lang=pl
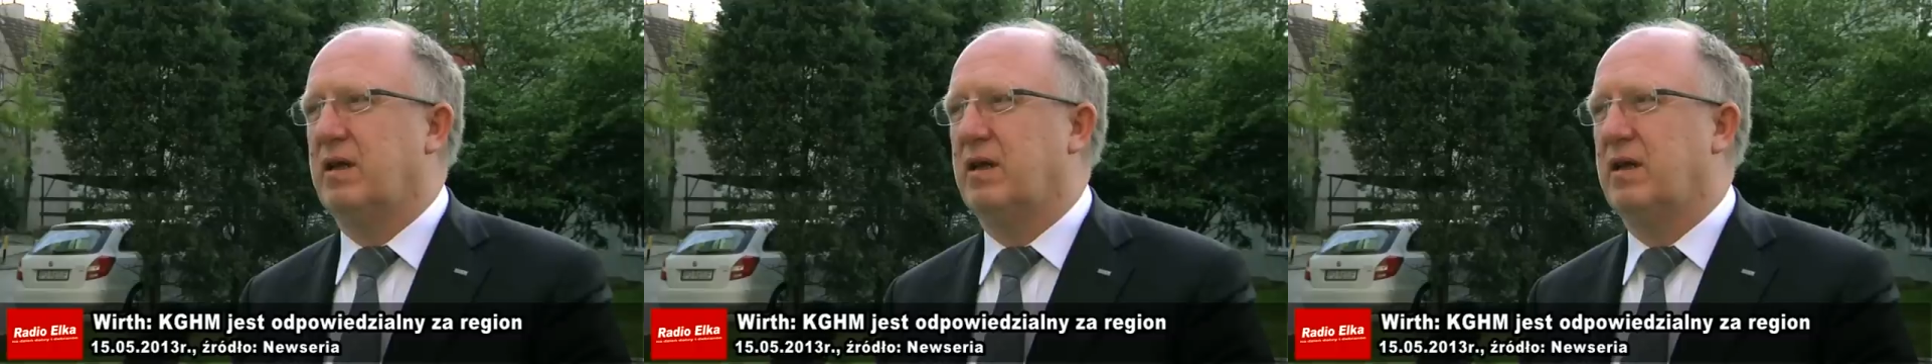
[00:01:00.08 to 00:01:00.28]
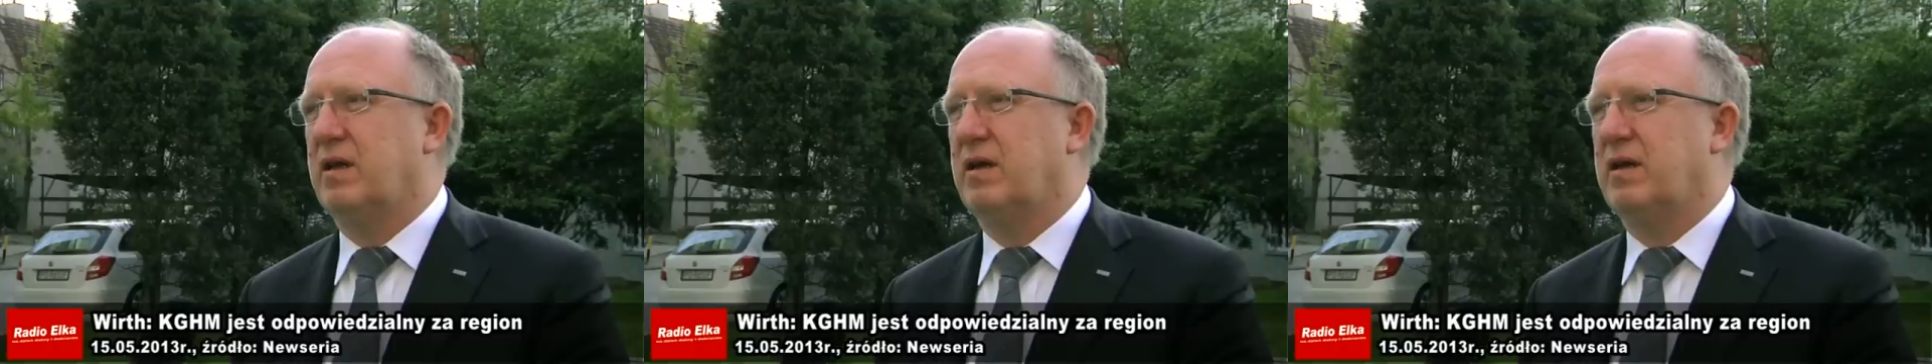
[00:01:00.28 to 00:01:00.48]

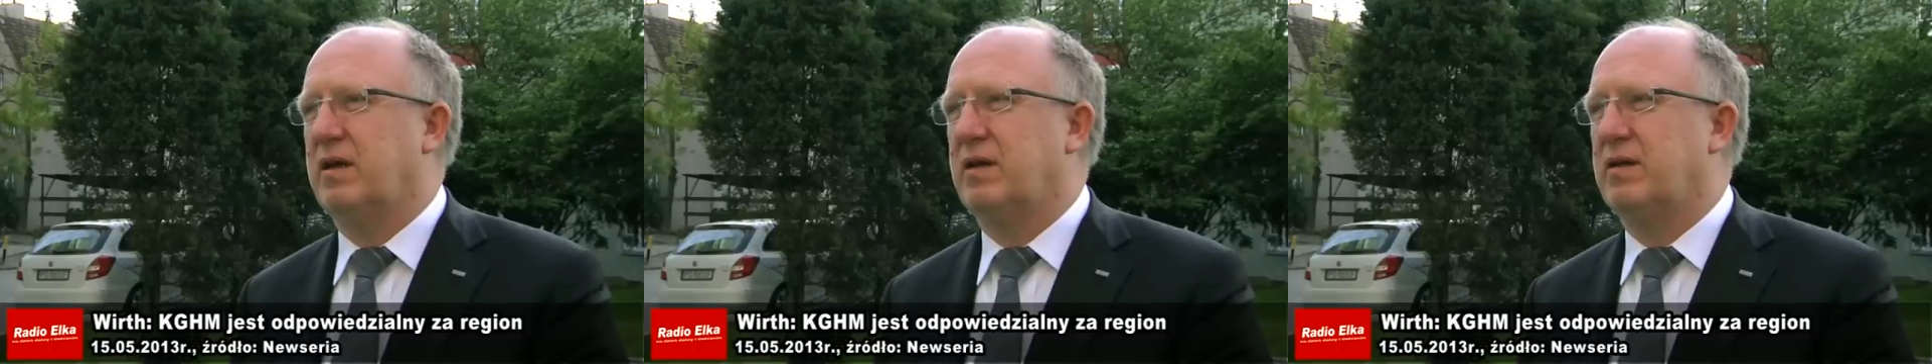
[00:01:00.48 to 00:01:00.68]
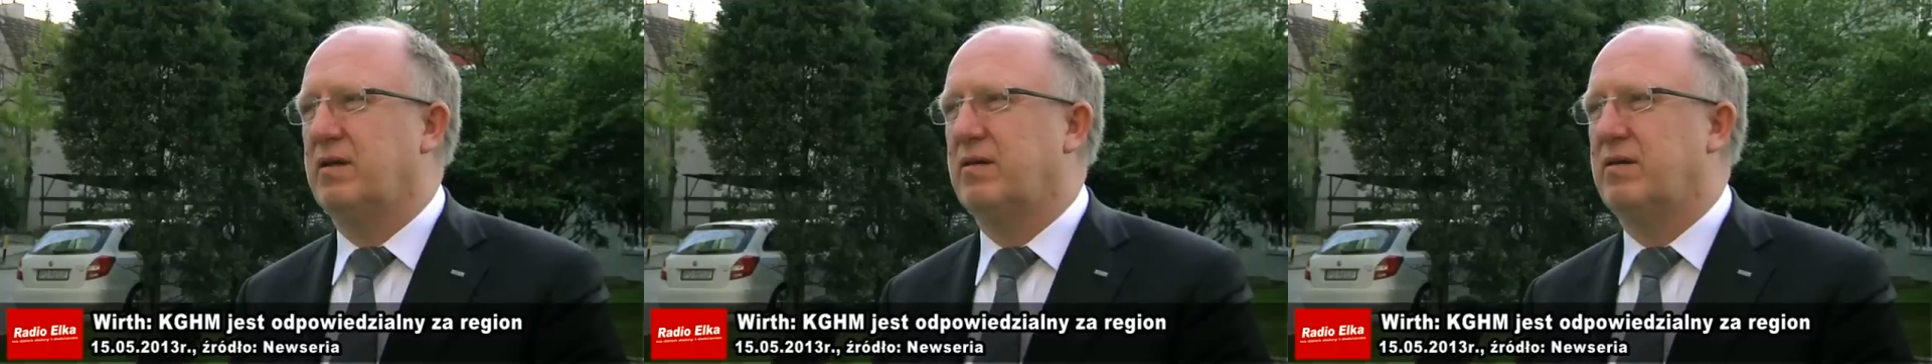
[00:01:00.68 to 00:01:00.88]
lokalnej,
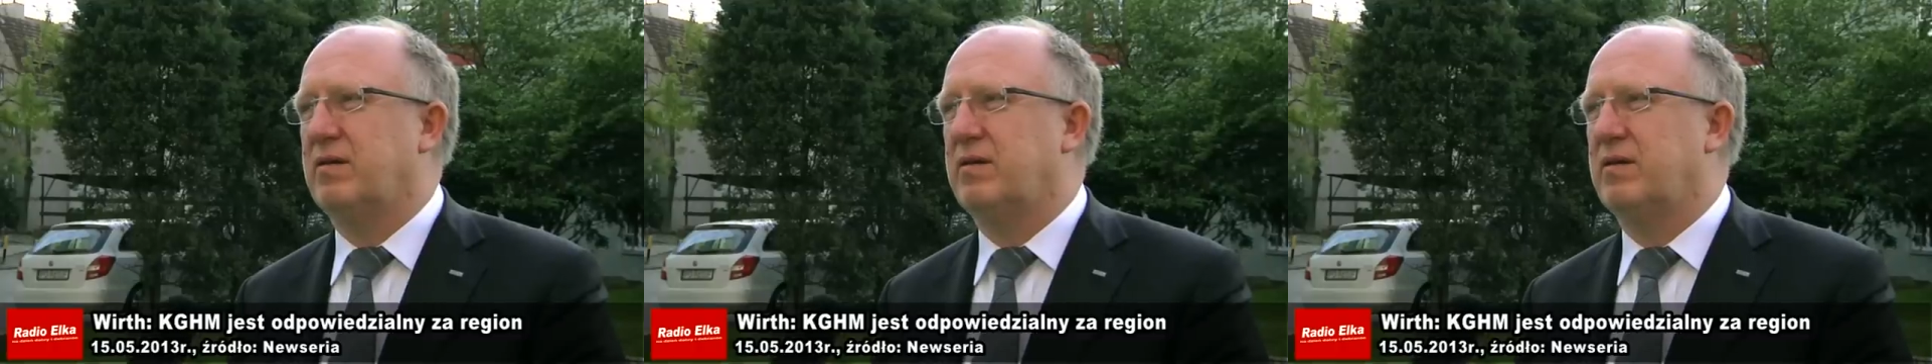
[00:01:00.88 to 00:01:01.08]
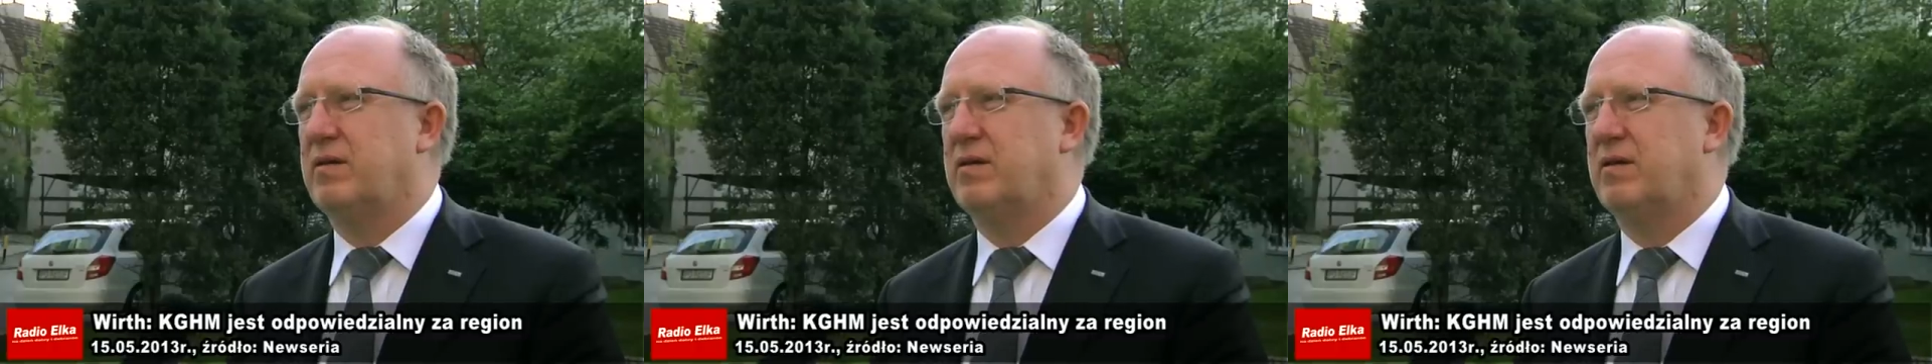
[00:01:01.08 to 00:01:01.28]
to
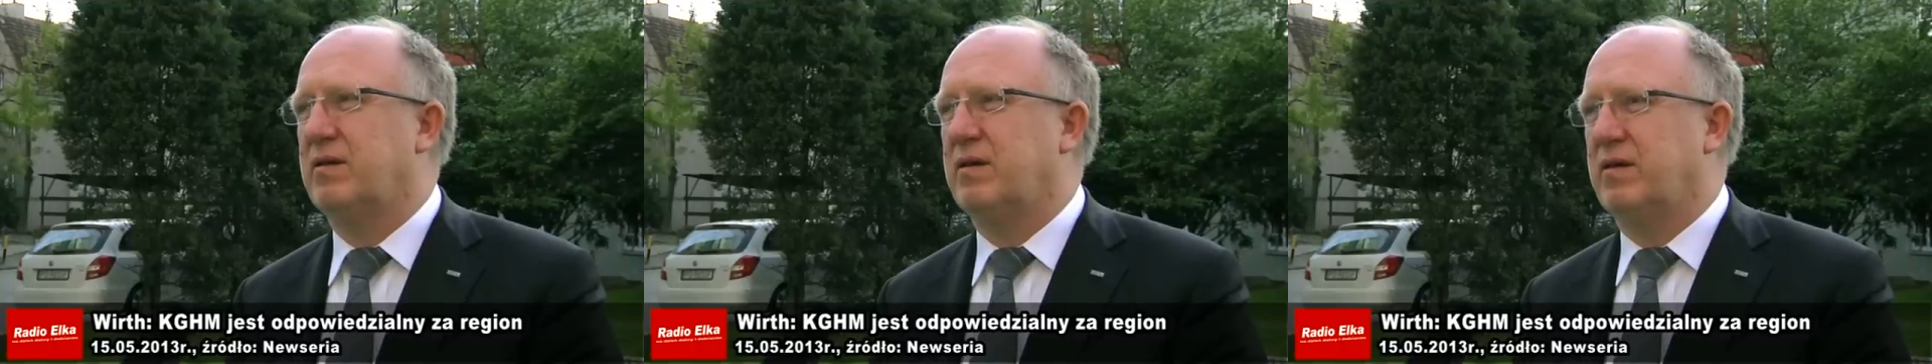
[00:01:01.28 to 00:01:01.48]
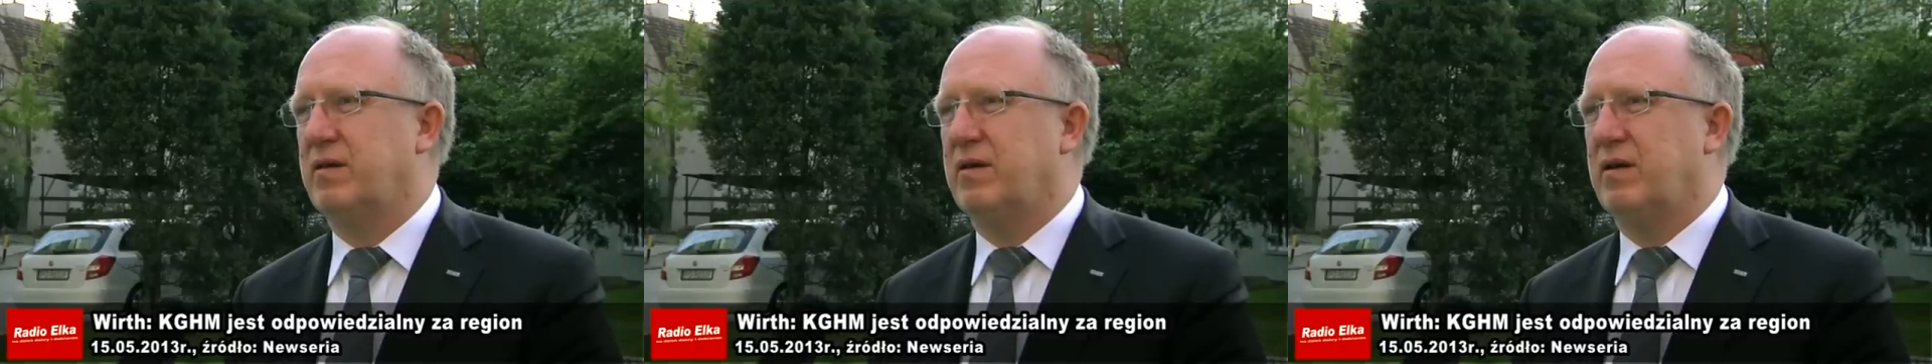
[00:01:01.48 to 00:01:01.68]
które
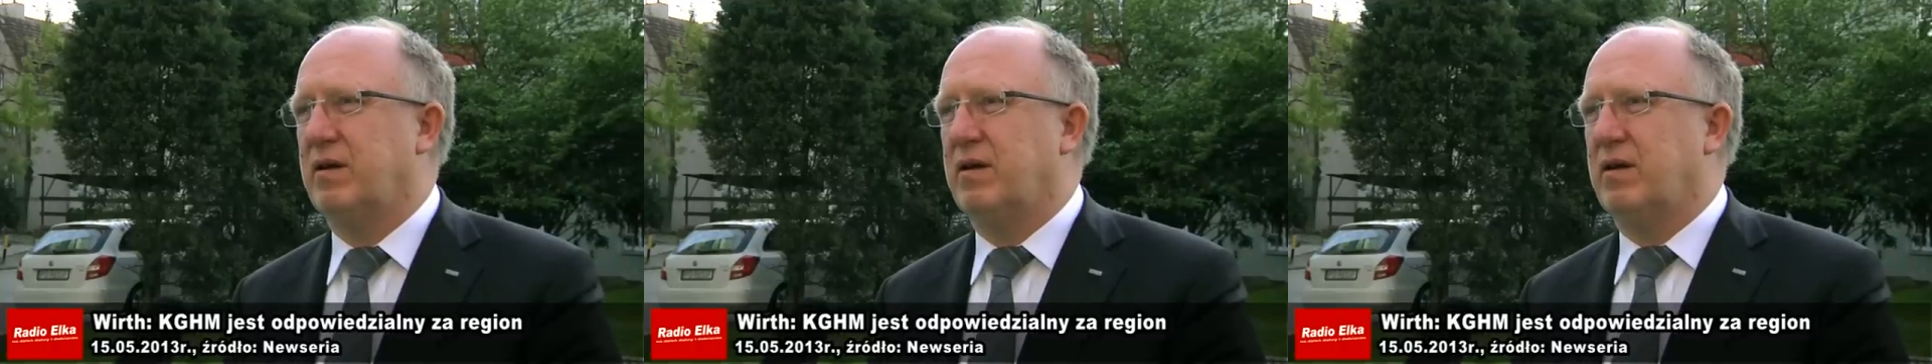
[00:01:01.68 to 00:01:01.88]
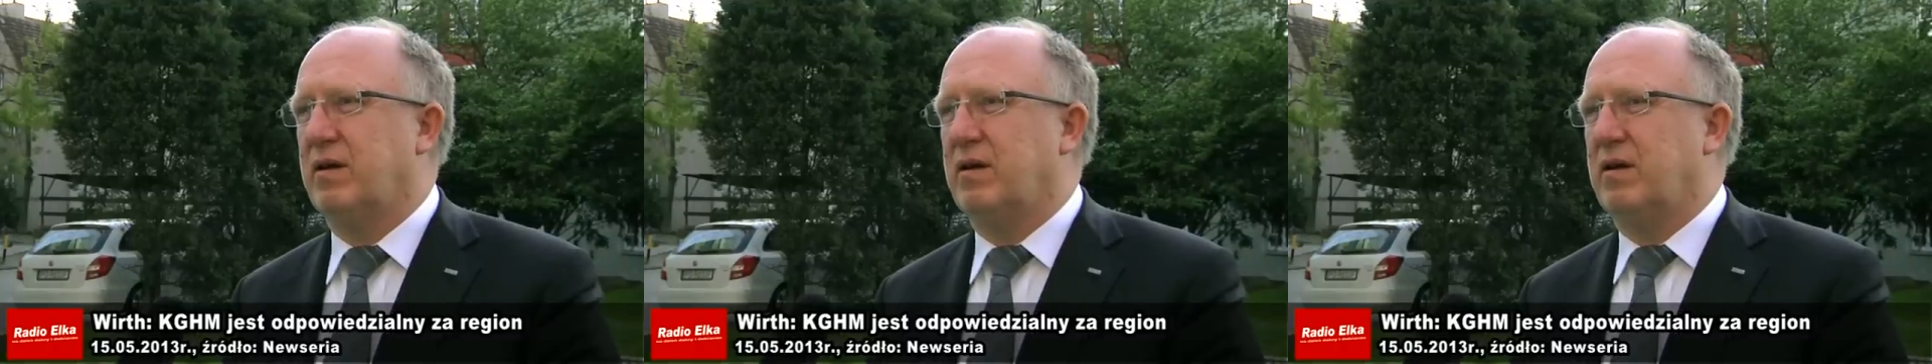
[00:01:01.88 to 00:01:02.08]
szczególnie